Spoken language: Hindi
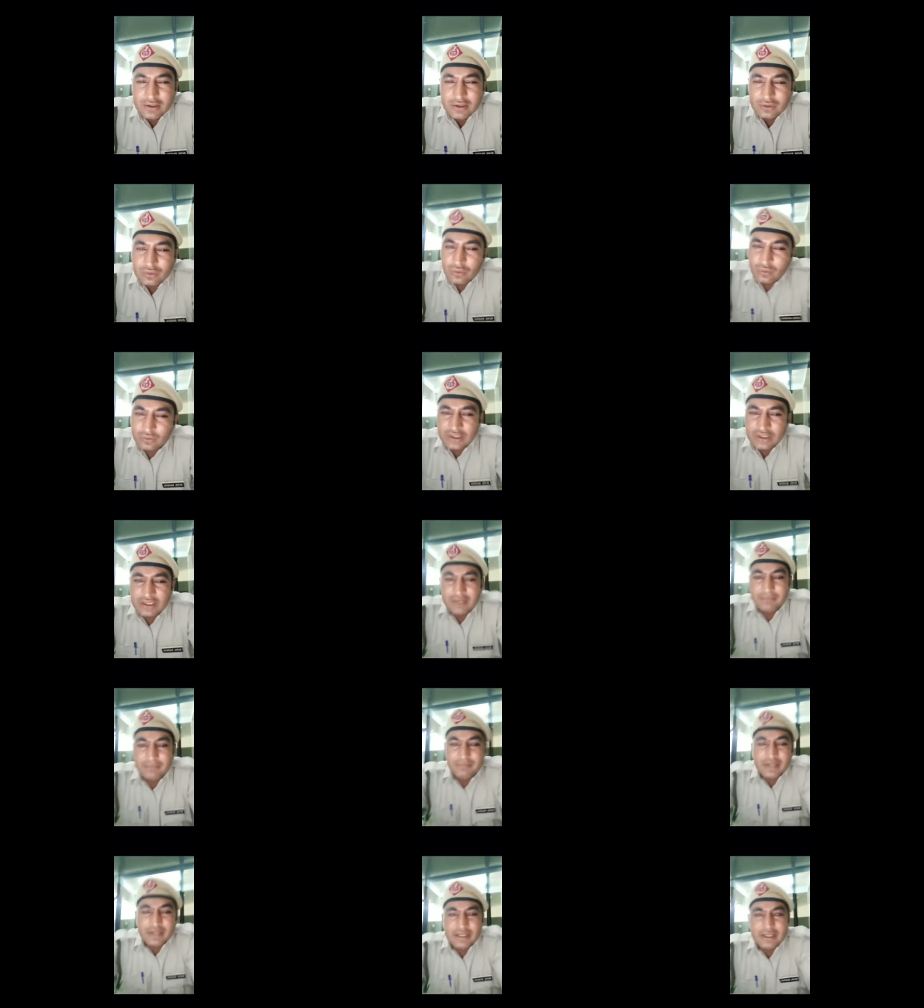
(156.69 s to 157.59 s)
क्योंकि
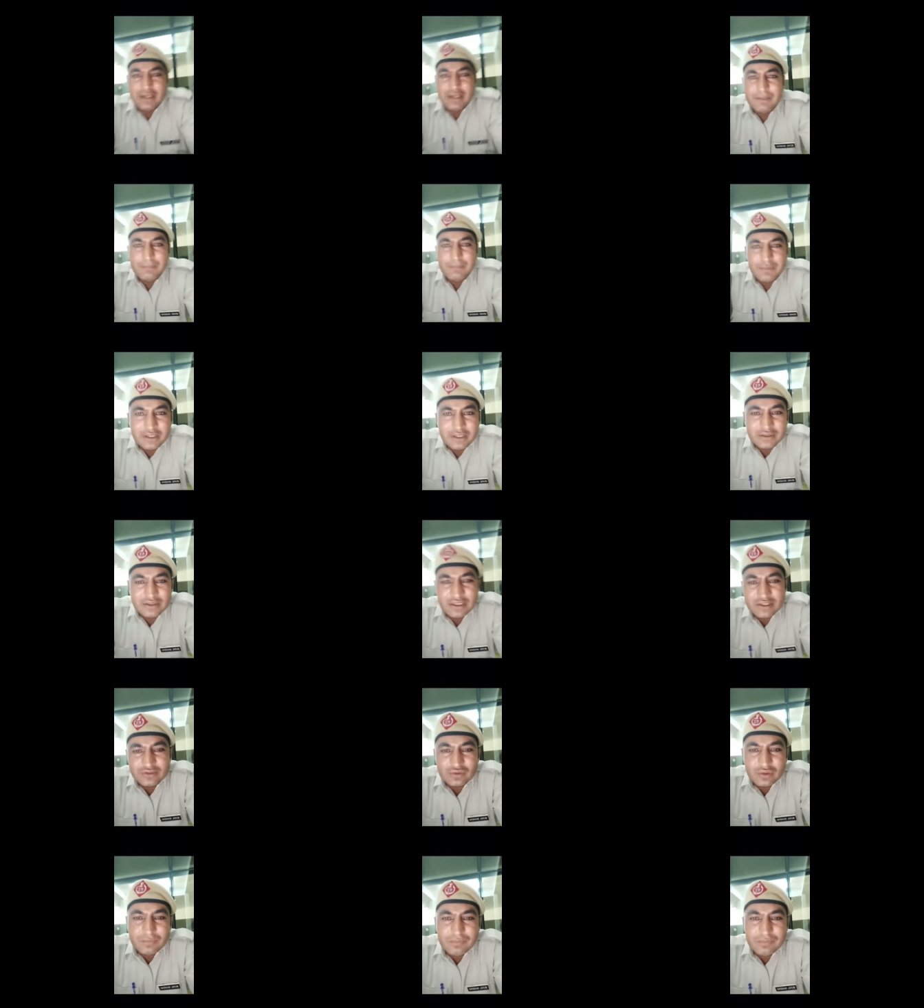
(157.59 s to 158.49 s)
हमने अपने
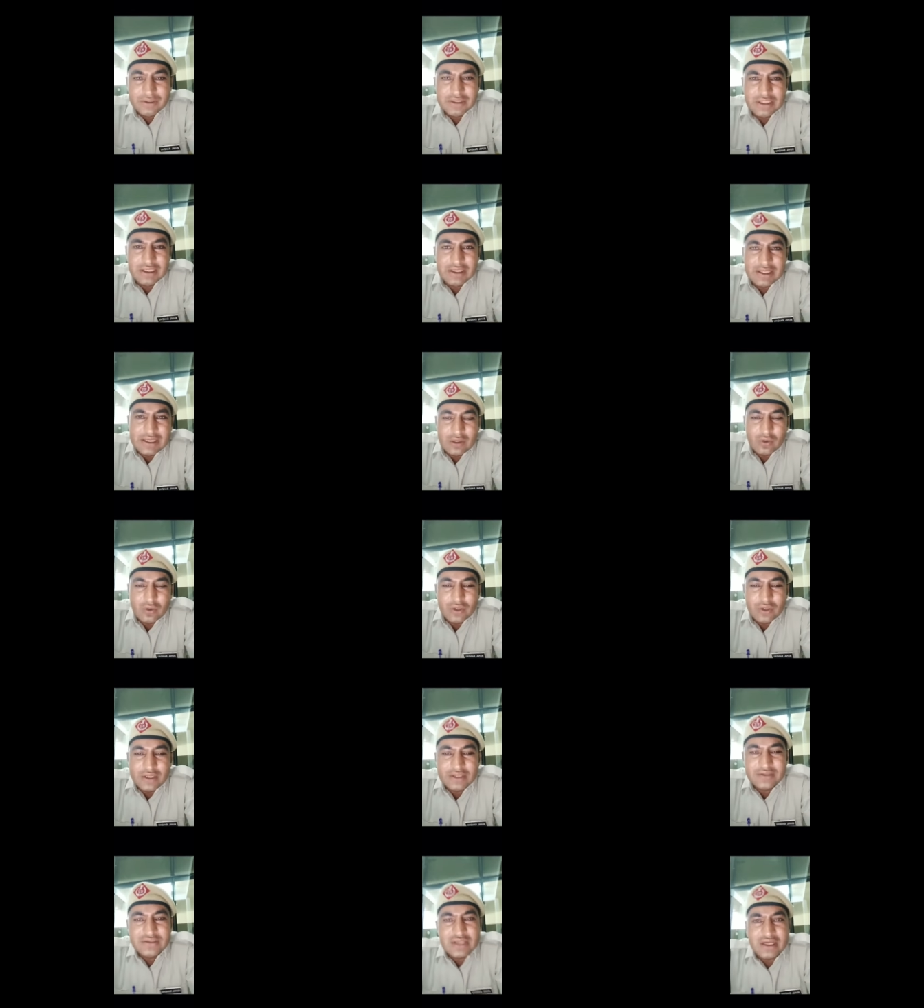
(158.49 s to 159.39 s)
देश को बदलना है
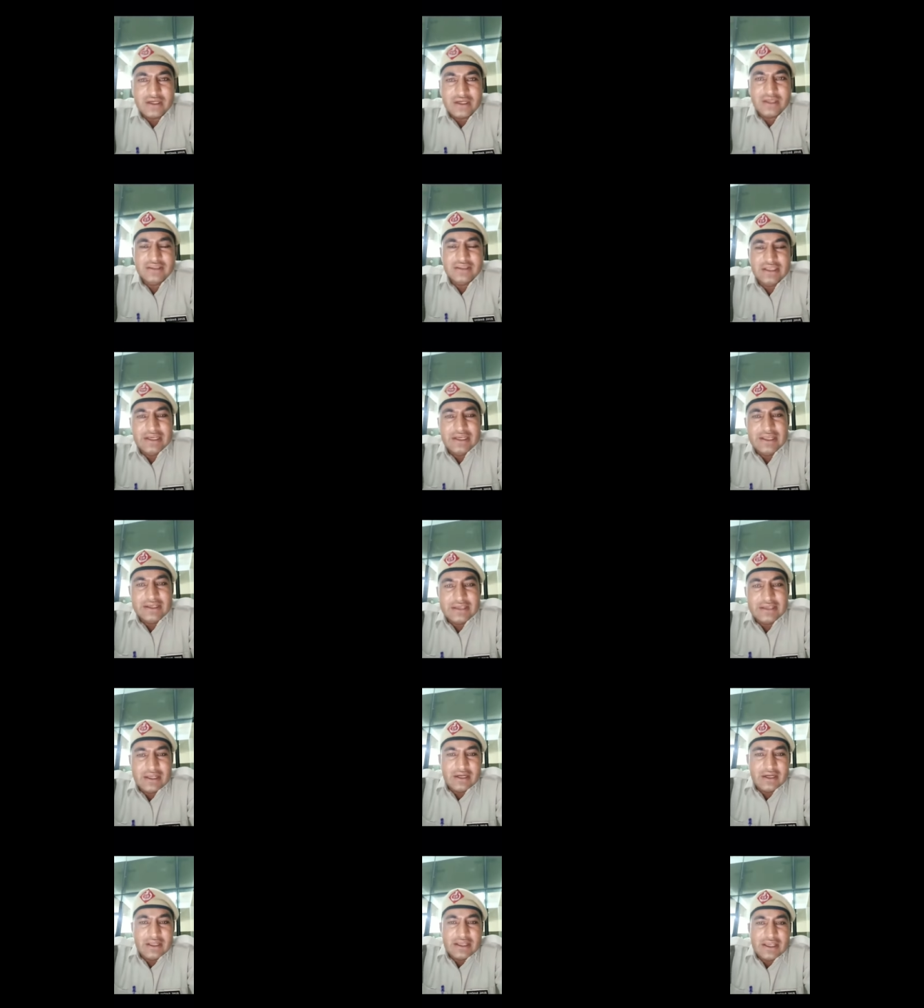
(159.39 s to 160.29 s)
और एक जागृति लेके
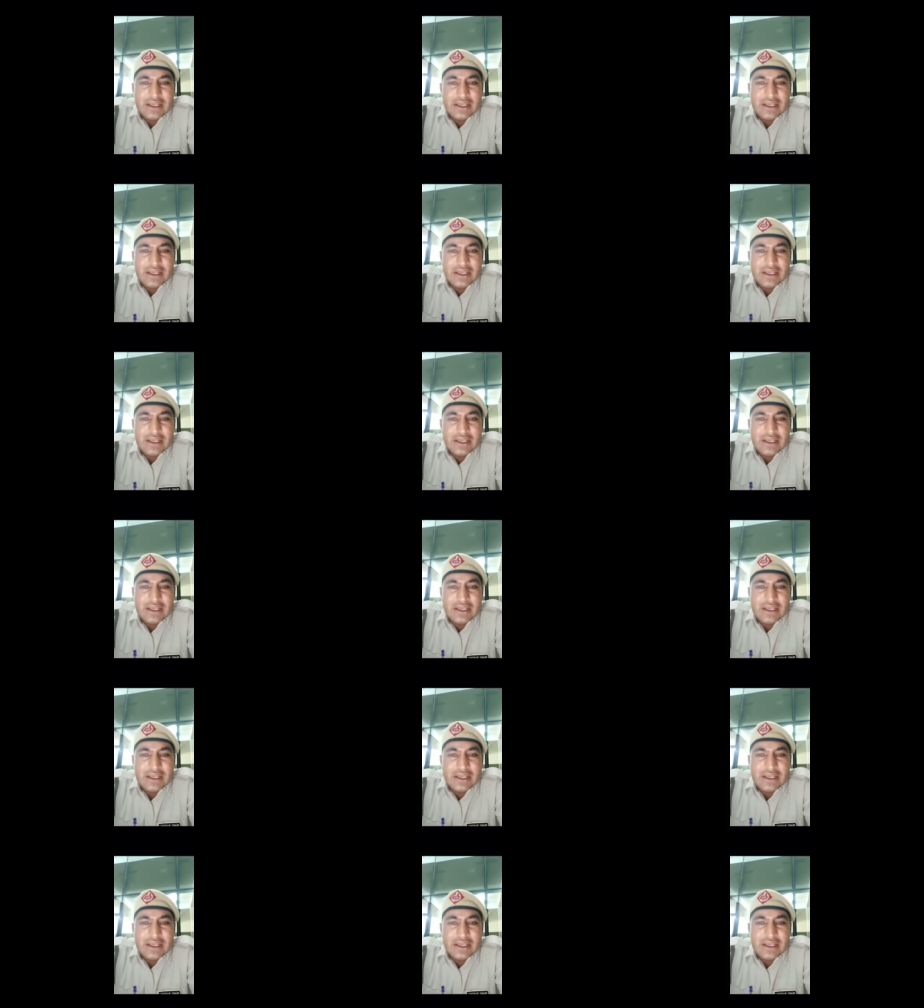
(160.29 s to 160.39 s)
आनी है